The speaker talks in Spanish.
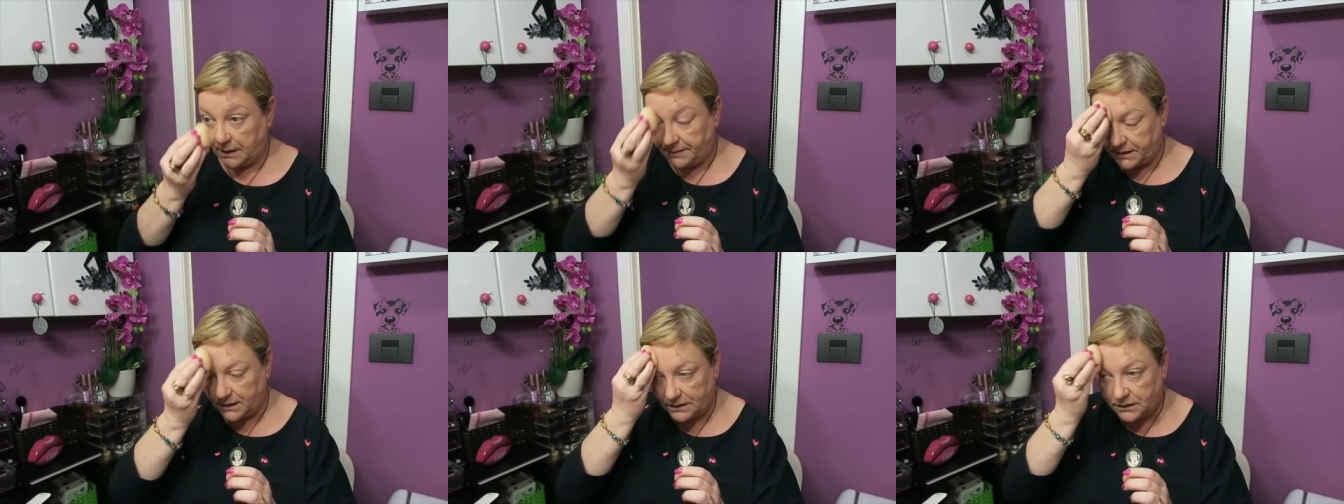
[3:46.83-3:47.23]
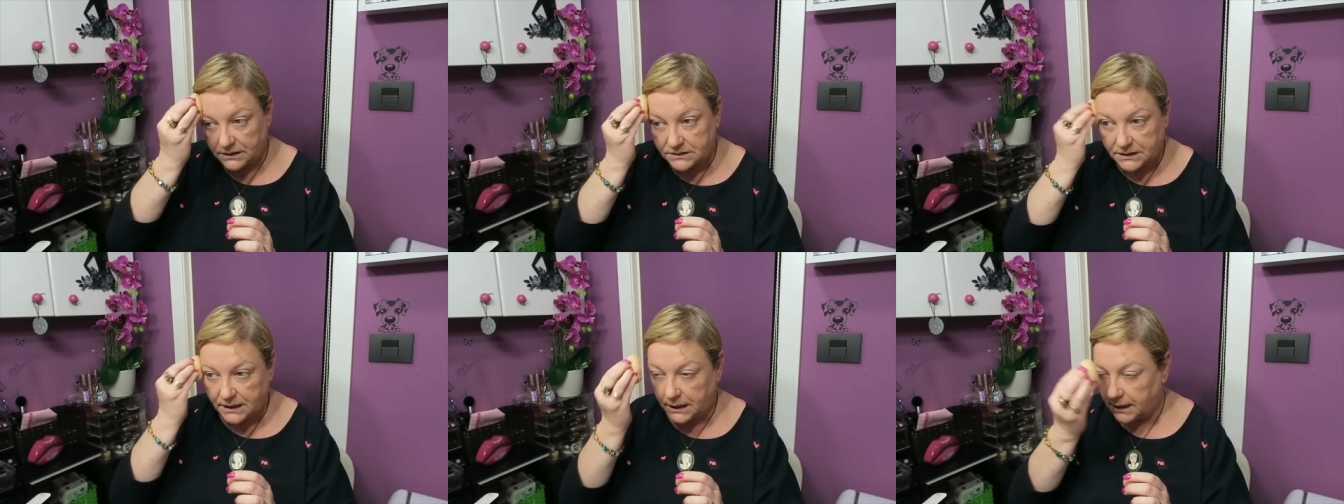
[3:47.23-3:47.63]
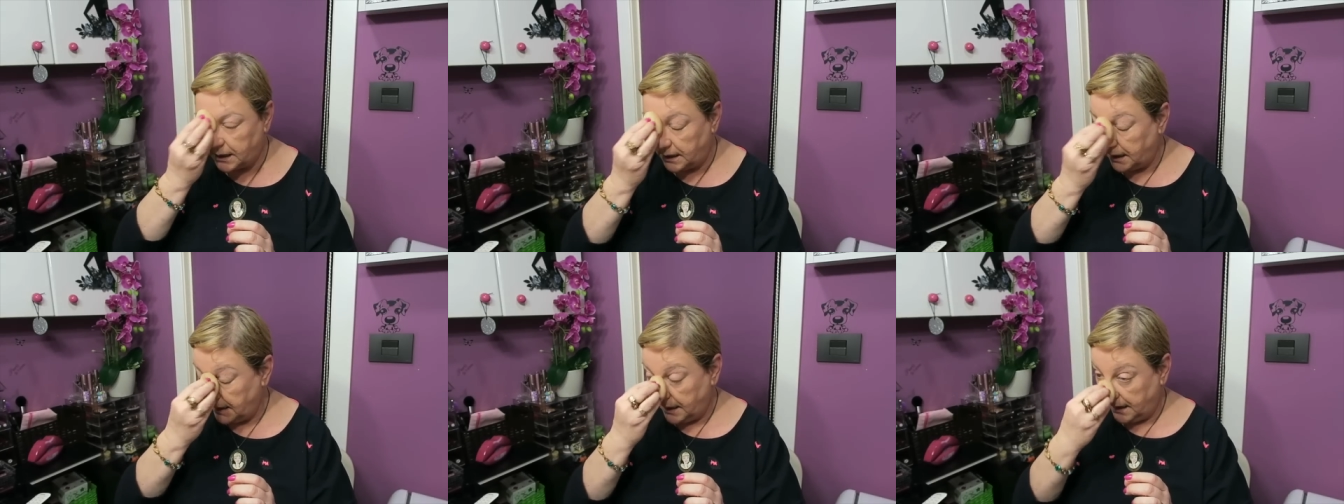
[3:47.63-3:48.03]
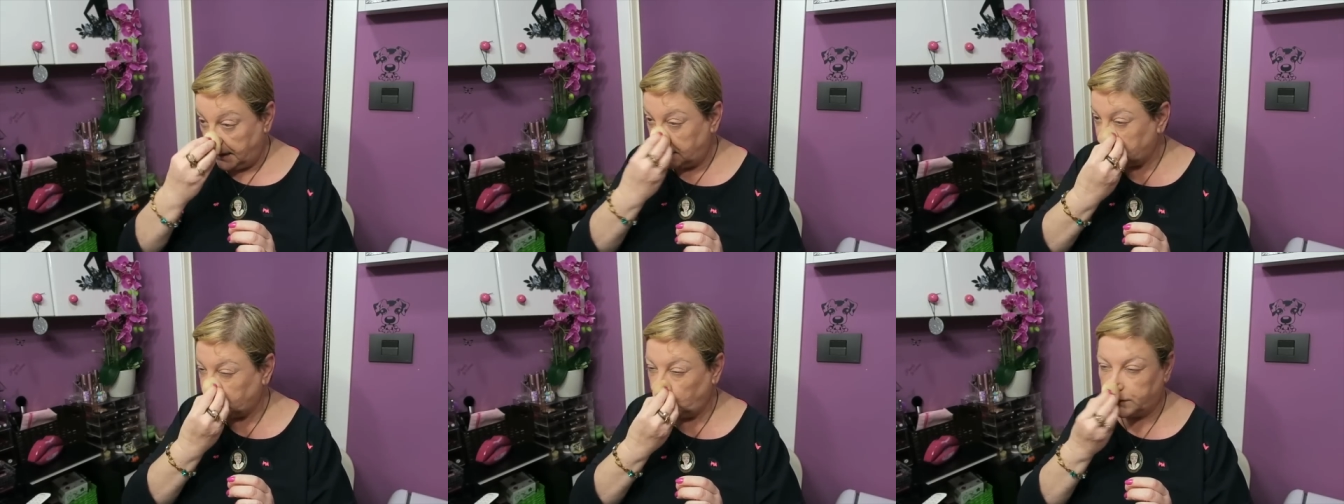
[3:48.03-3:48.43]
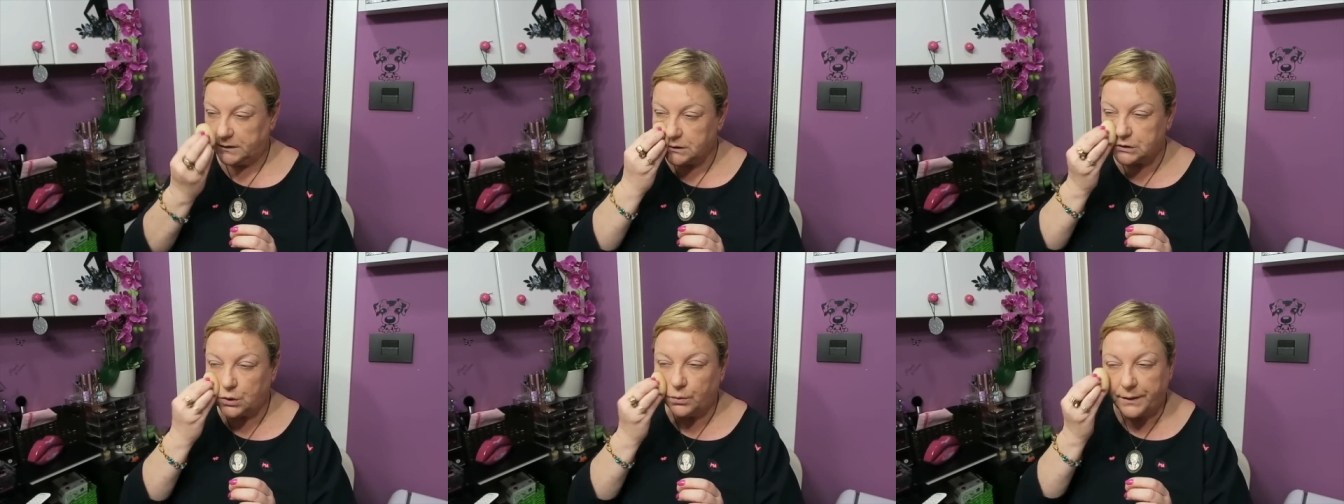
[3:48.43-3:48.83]
La verdad es que estoy
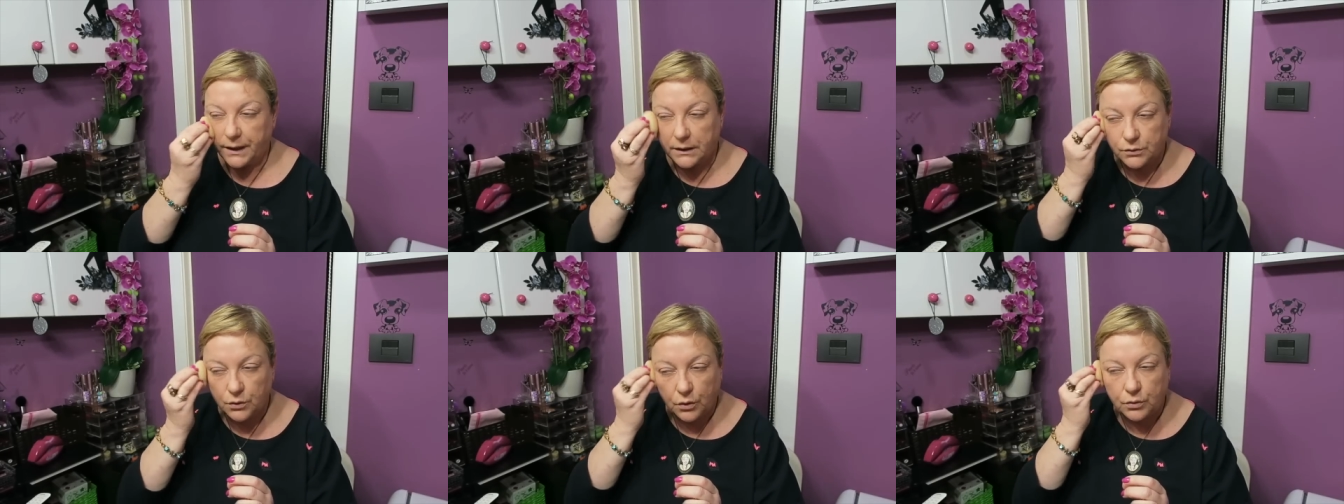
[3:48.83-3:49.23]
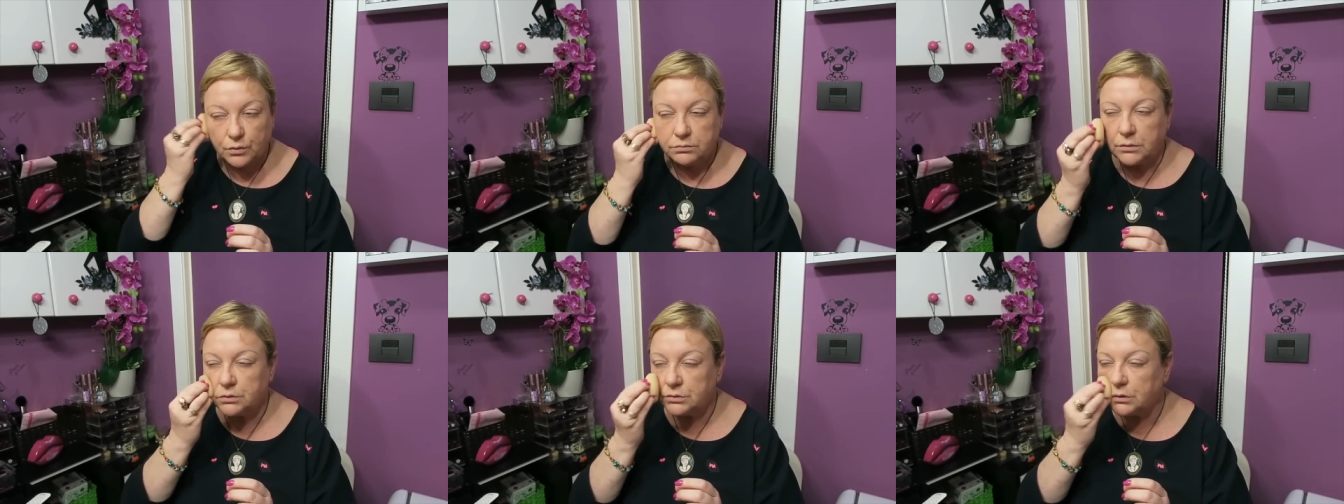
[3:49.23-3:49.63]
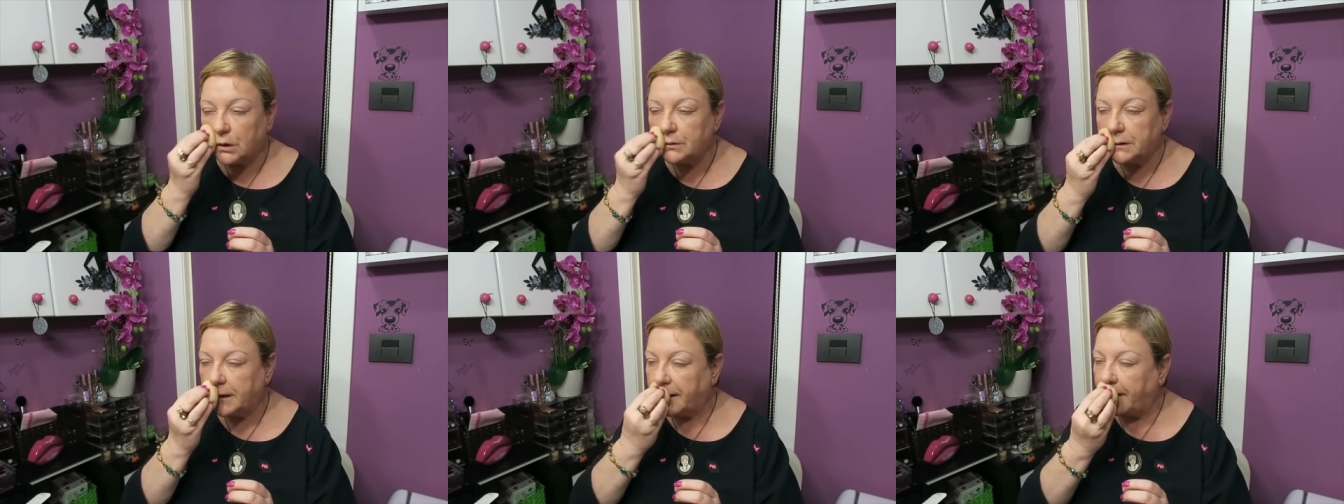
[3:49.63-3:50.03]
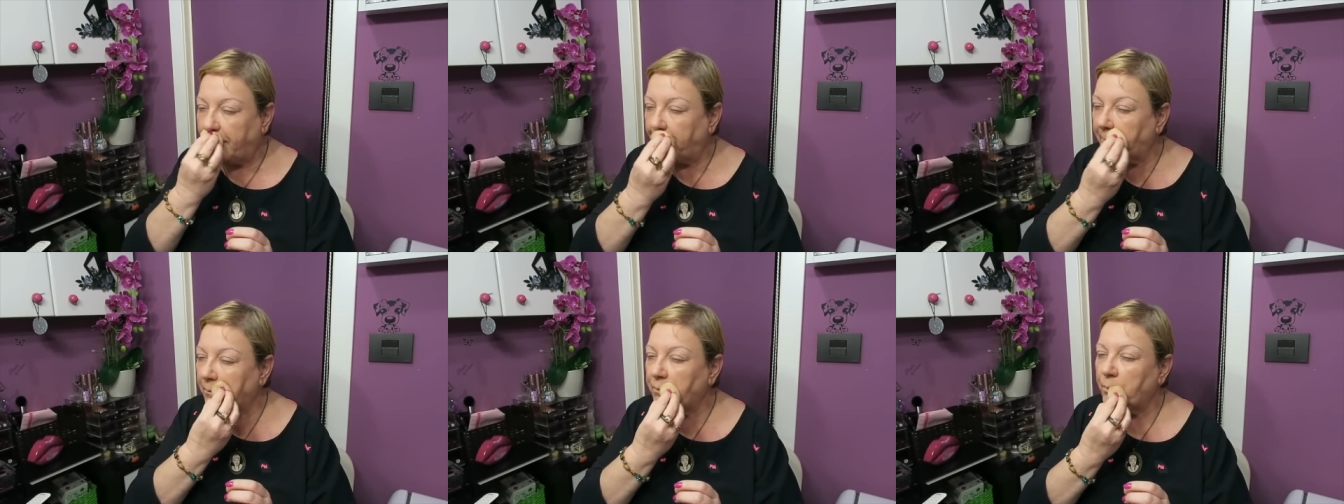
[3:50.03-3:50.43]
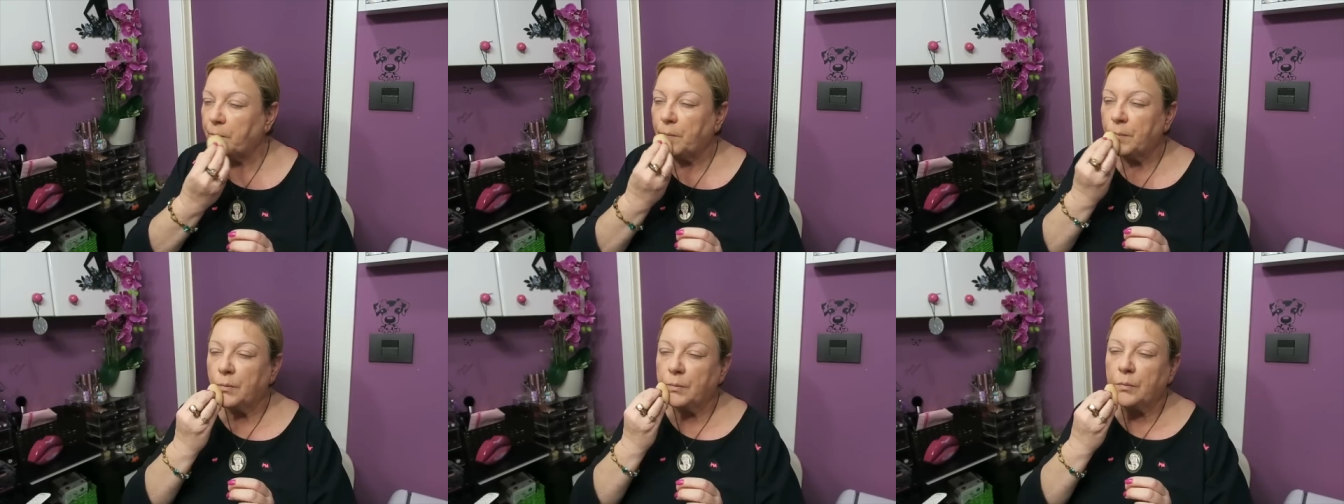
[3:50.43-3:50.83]
descubriendo un montón de
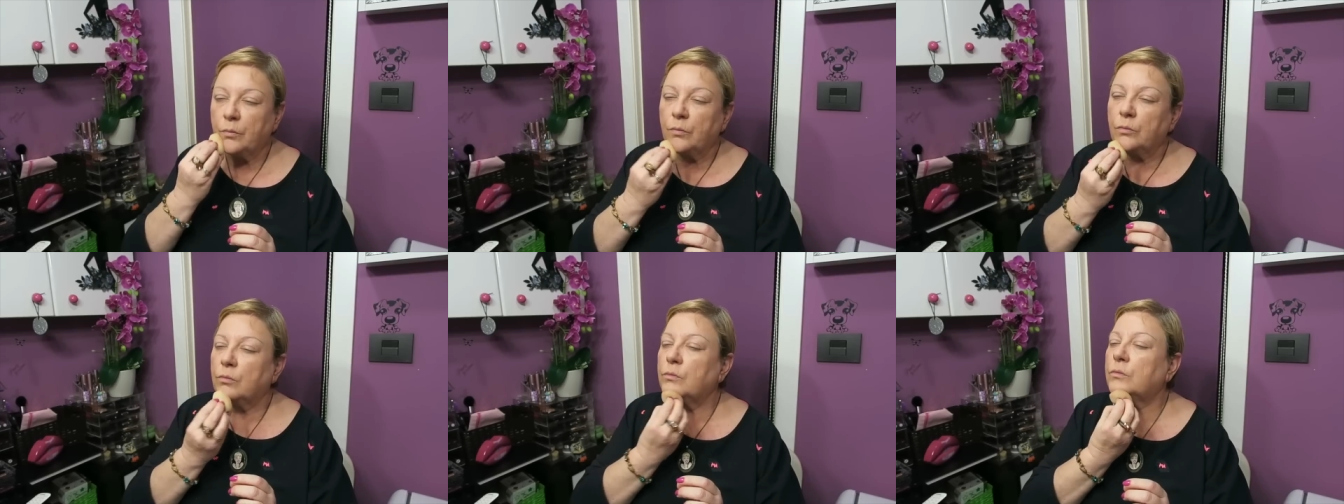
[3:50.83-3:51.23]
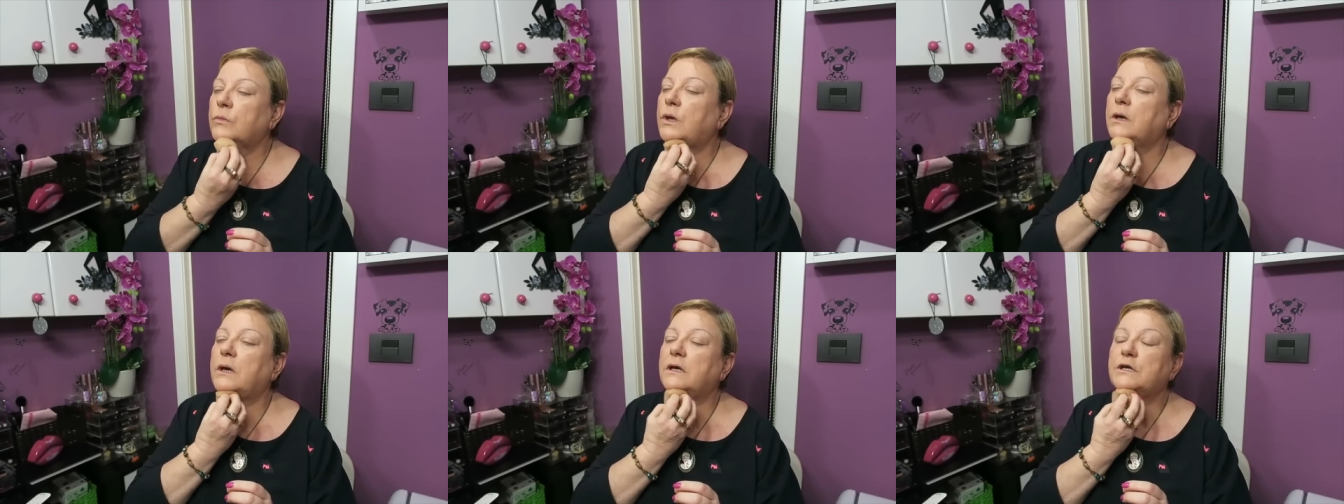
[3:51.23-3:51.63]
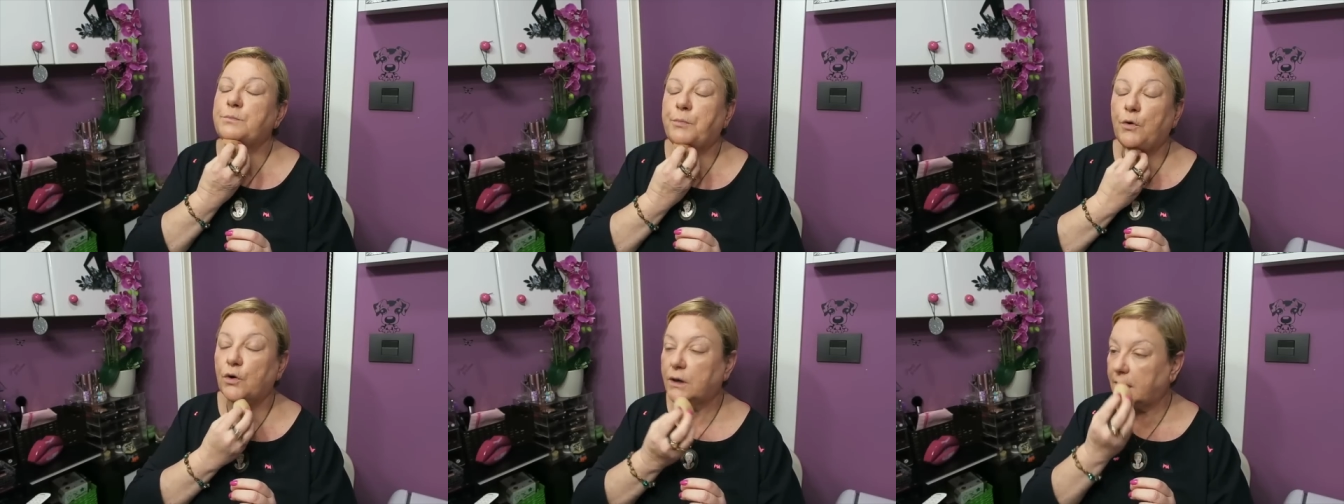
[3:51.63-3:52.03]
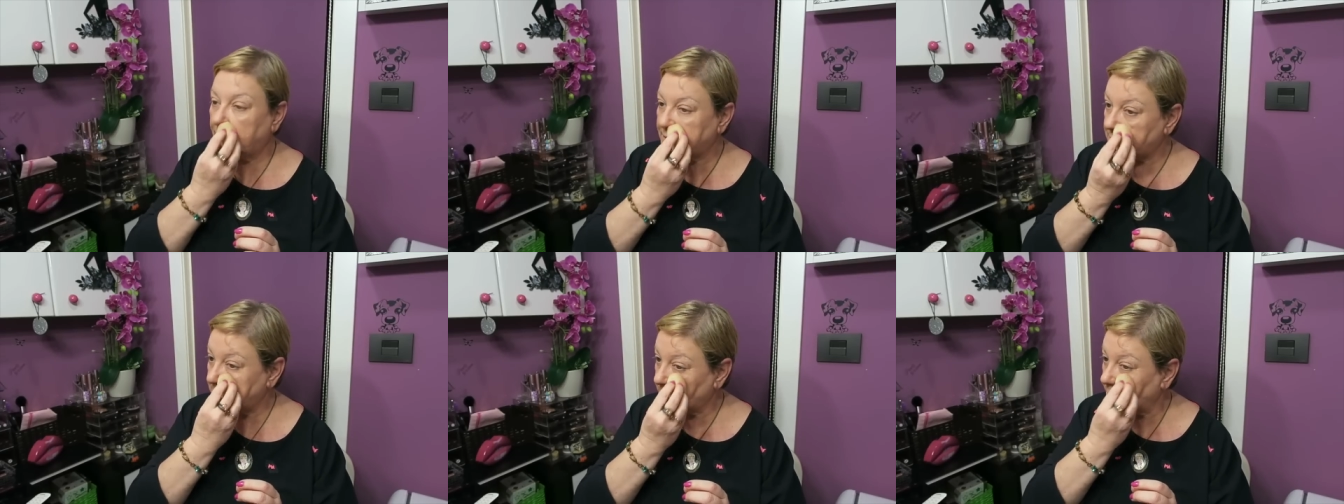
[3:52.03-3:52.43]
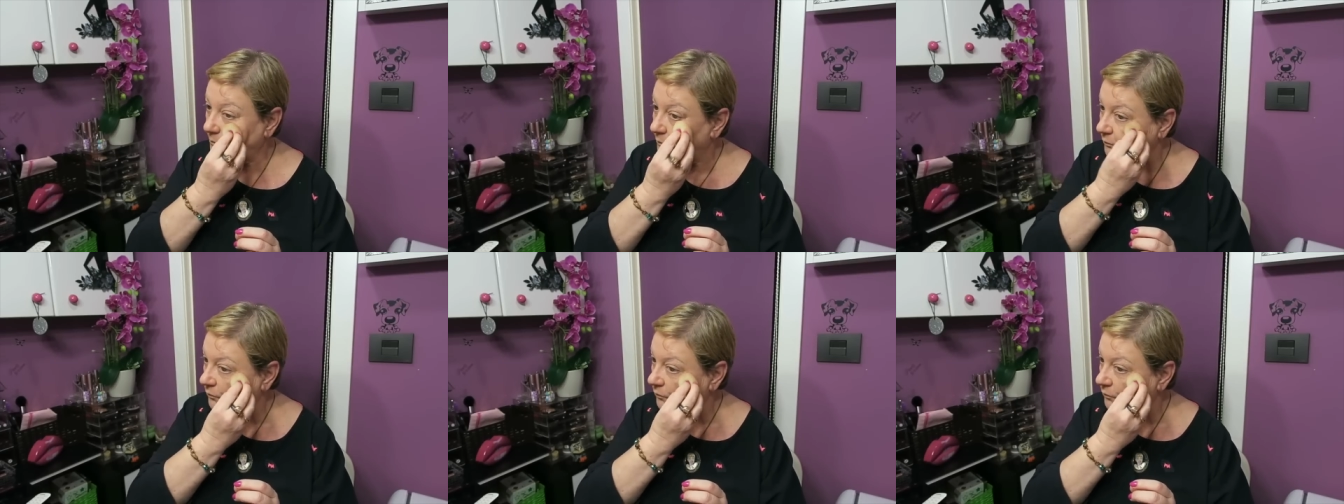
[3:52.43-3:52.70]
de esponjas